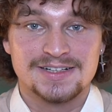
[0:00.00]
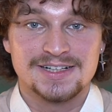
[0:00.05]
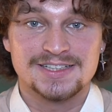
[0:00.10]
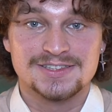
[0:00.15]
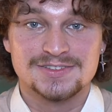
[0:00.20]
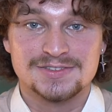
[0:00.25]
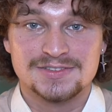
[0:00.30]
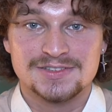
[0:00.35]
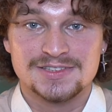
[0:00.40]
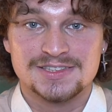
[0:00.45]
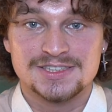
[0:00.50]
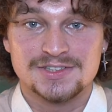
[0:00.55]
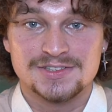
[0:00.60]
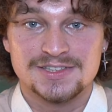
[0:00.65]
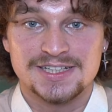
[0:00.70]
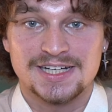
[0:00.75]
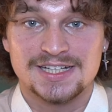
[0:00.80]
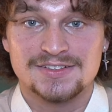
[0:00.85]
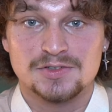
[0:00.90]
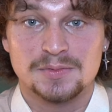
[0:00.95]
Also schaut
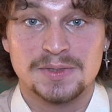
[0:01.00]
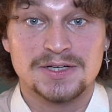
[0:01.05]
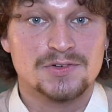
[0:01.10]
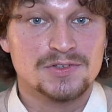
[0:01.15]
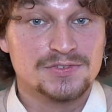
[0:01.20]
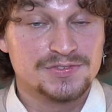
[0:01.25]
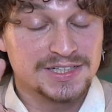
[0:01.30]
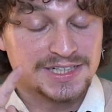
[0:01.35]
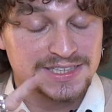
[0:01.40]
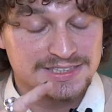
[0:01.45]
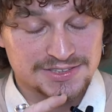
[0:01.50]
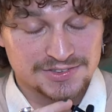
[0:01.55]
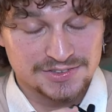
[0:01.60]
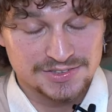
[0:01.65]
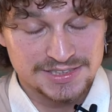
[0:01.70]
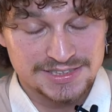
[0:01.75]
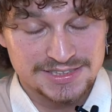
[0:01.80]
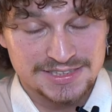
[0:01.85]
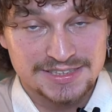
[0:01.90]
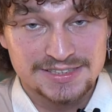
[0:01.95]
da gerne vorbei und vergesst doch
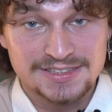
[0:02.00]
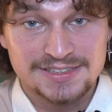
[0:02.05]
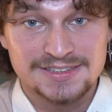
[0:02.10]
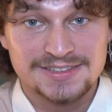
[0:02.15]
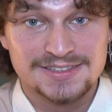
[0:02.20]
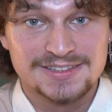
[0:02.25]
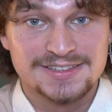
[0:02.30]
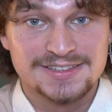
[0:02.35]
nicht hier